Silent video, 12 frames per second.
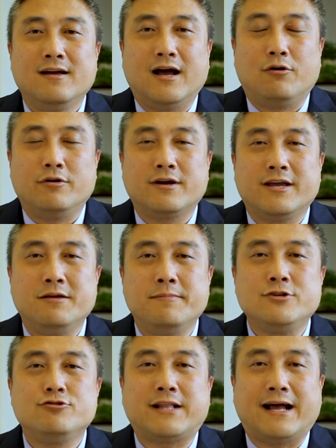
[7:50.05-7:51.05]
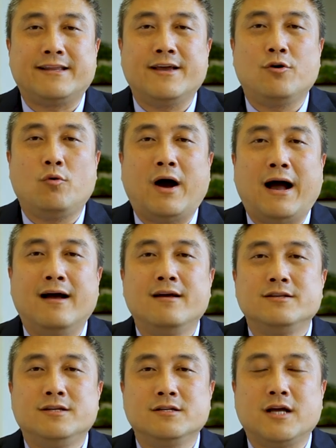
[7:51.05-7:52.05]
啊，或者给移民局打电话，
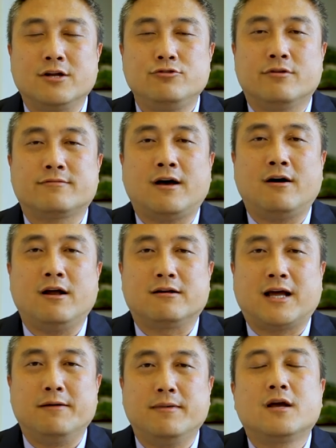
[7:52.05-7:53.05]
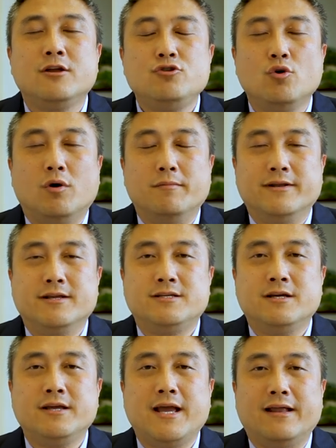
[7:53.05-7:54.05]
经常去骚扰他。根据我们的
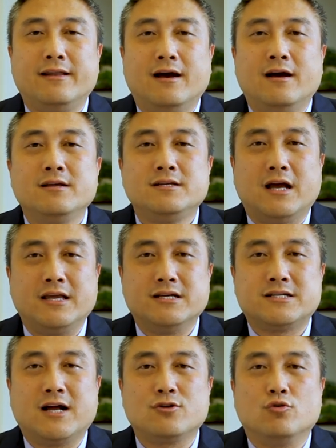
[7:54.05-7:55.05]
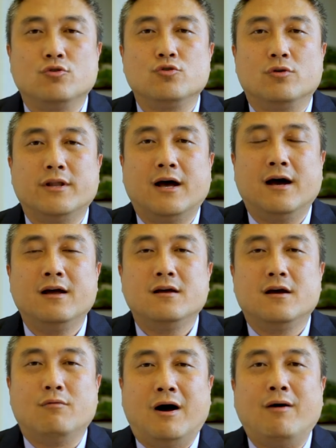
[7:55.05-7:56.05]
经验呢，像以上种种呢，
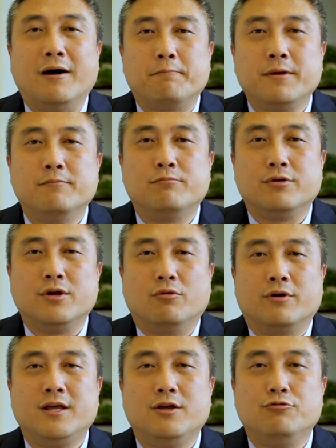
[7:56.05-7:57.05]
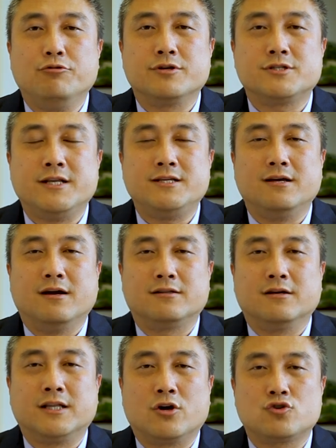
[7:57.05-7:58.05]
往往并不有利于申请
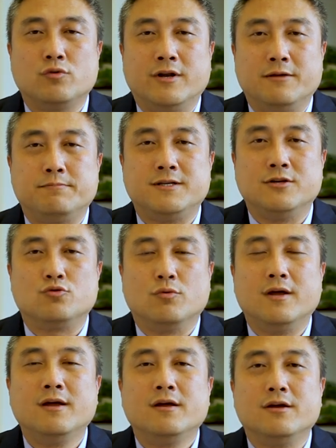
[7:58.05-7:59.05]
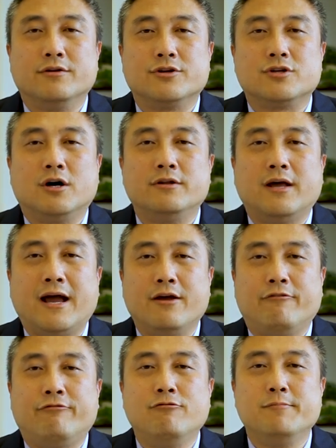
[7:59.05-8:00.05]
得到顺利批准，有的时候呢还
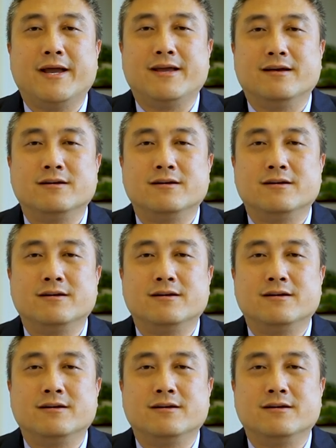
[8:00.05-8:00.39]
有负面